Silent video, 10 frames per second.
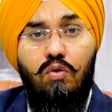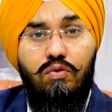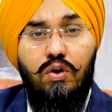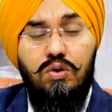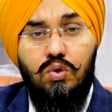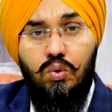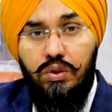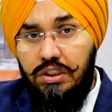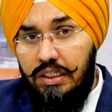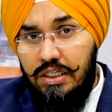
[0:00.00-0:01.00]
ओवरऑल
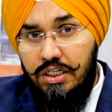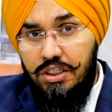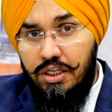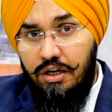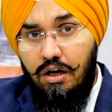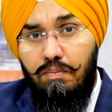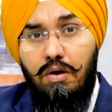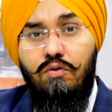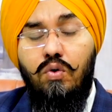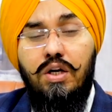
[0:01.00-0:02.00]
स्कोर सिक्सटी से
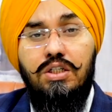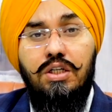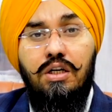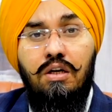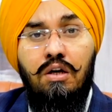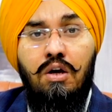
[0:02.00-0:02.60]
अबव होना चाहिए